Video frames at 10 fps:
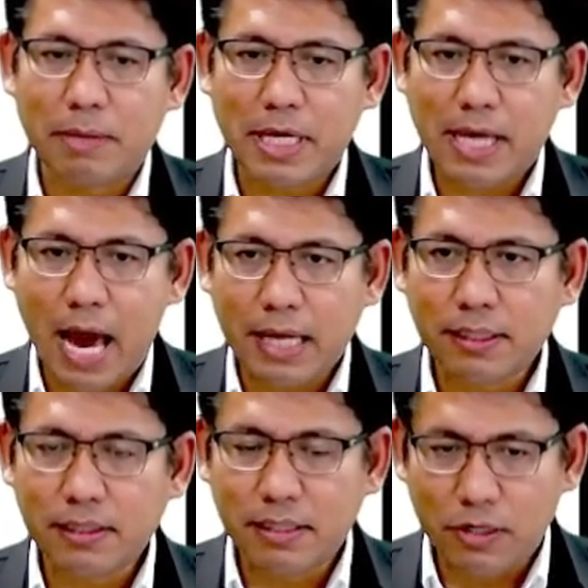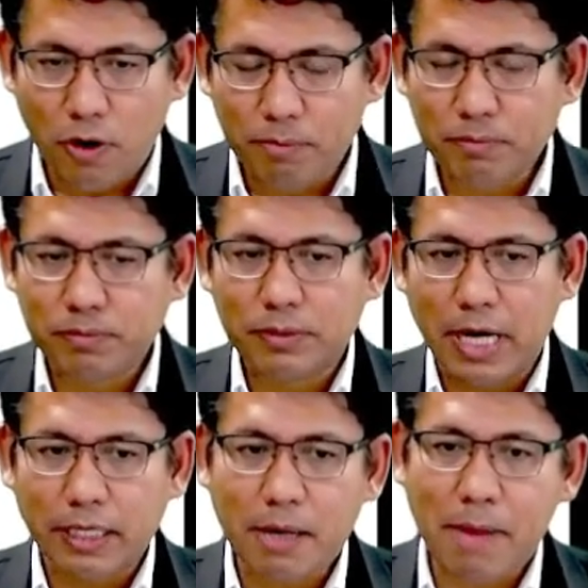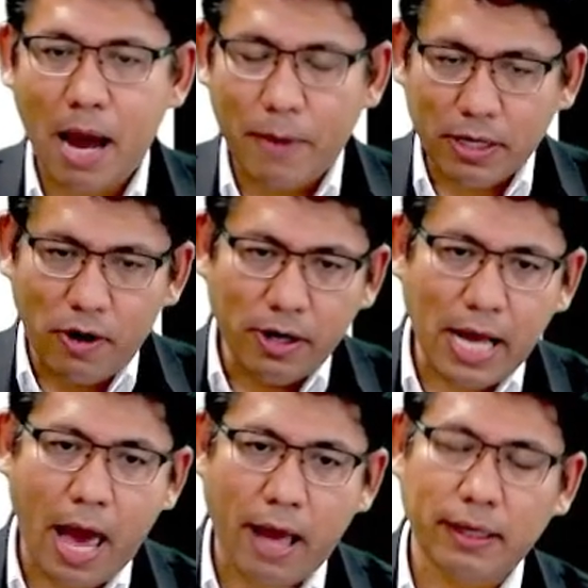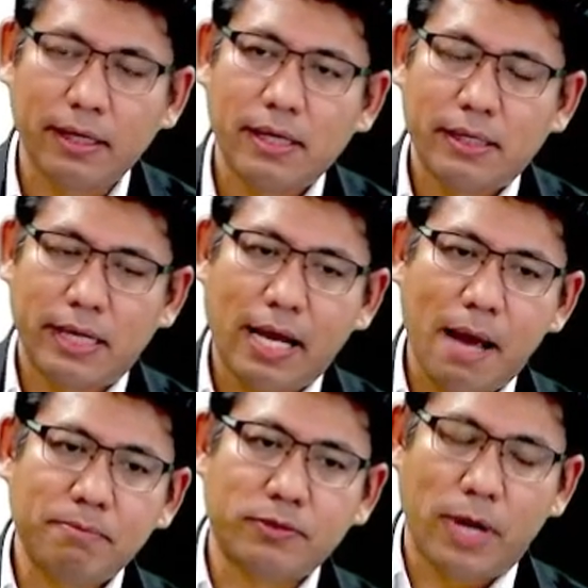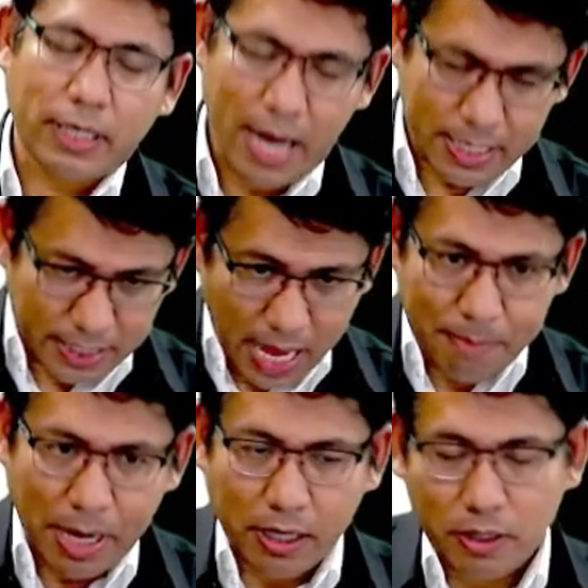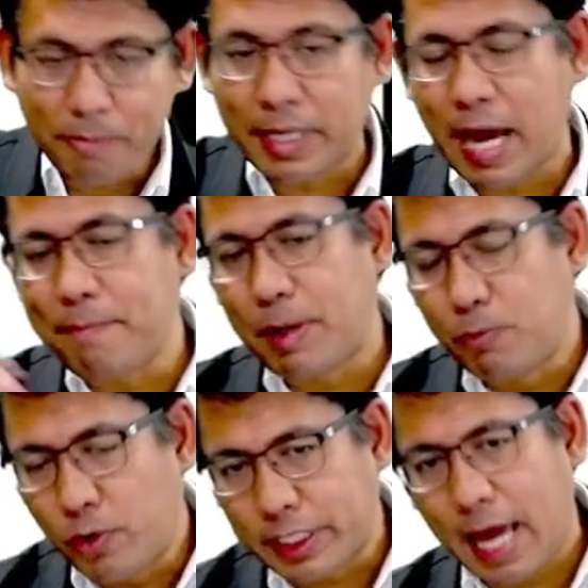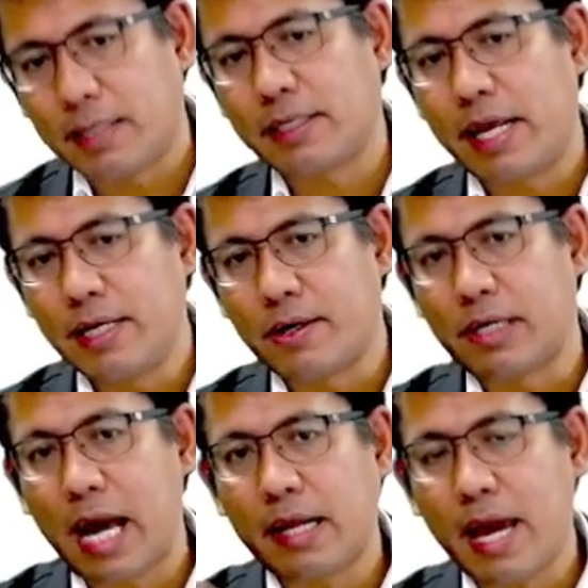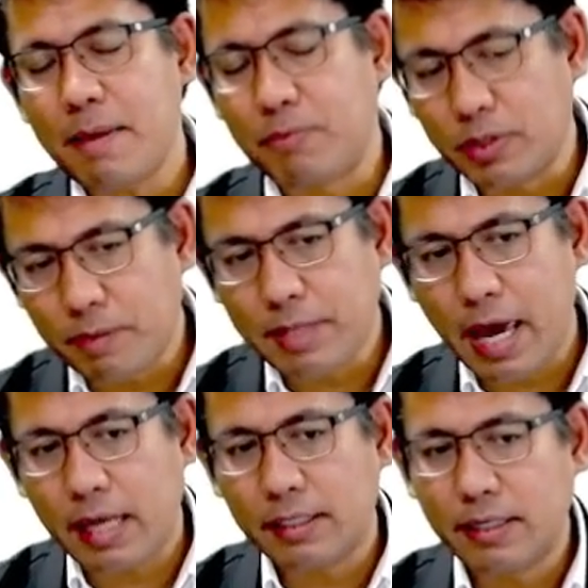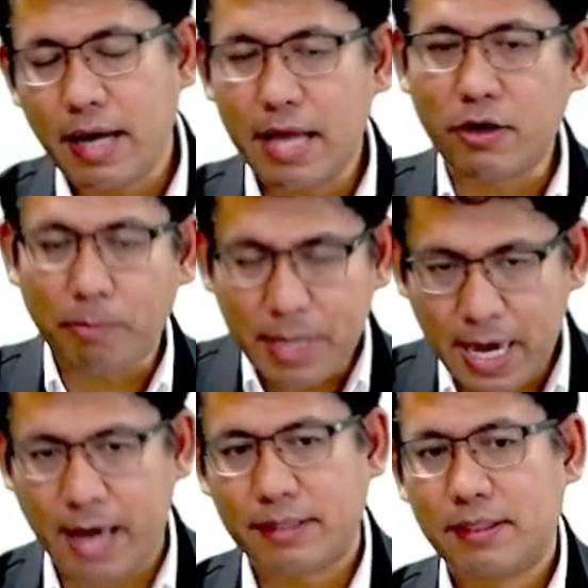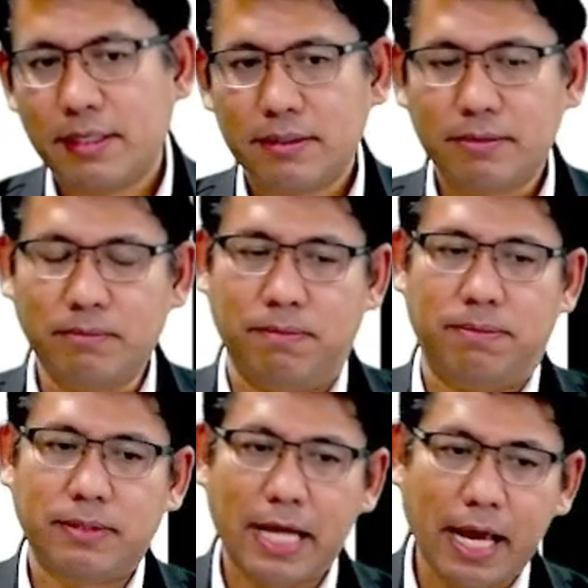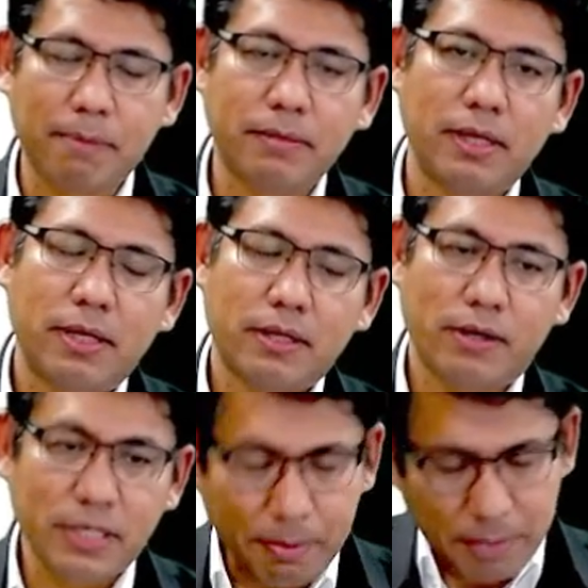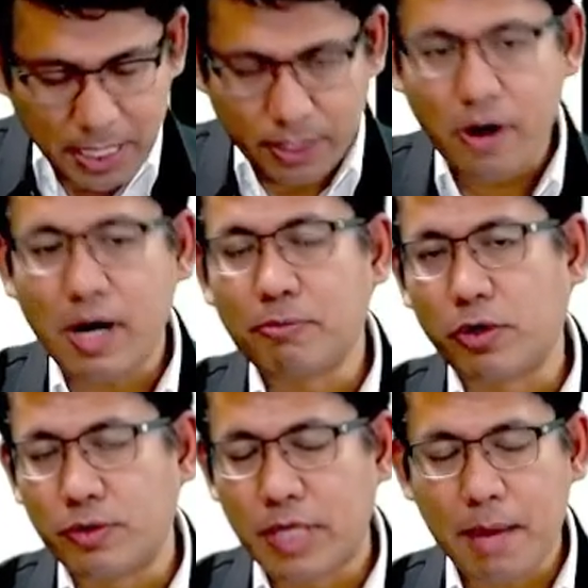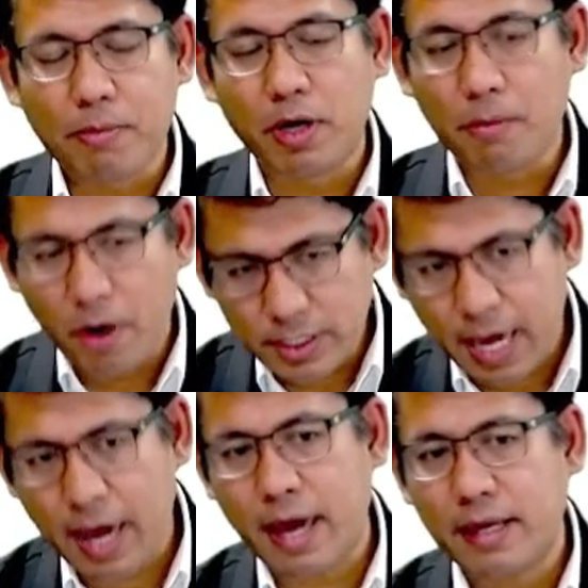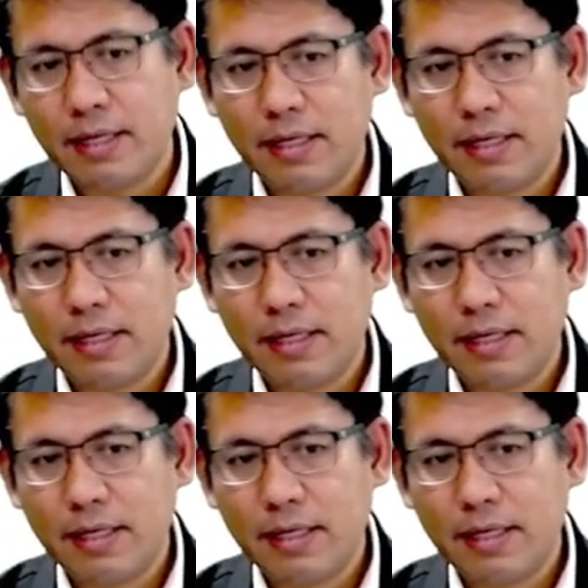มีการระดมเงินเข้ามาไว้กองกลางนะครับส่วนใครจะได้ไปก็ต้องมีการประมูลกันในเรื่องของการให้ผลตอบแทนให้ดอกเบี้ย นะครับก็จะมีข้อกำหนดอยู่ในพรบแชร์